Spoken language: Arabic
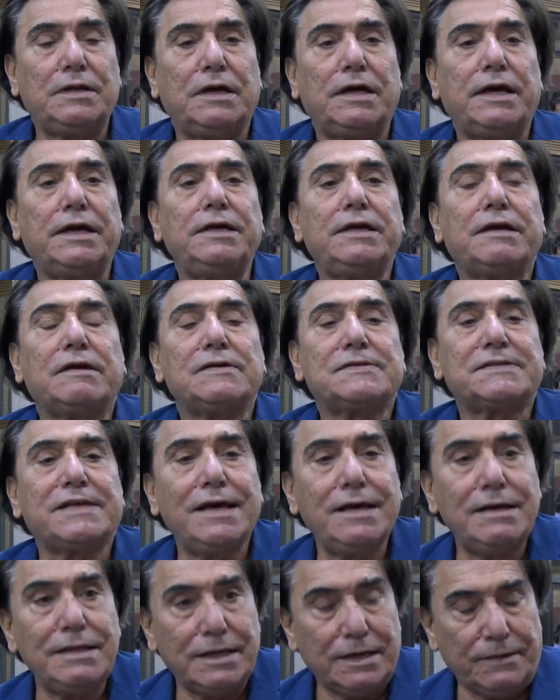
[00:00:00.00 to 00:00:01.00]
هي
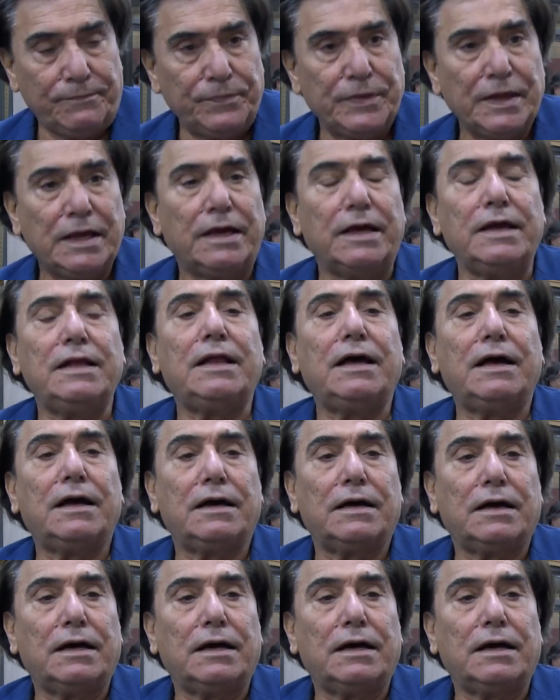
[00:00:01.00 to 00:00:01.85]
رسالة الى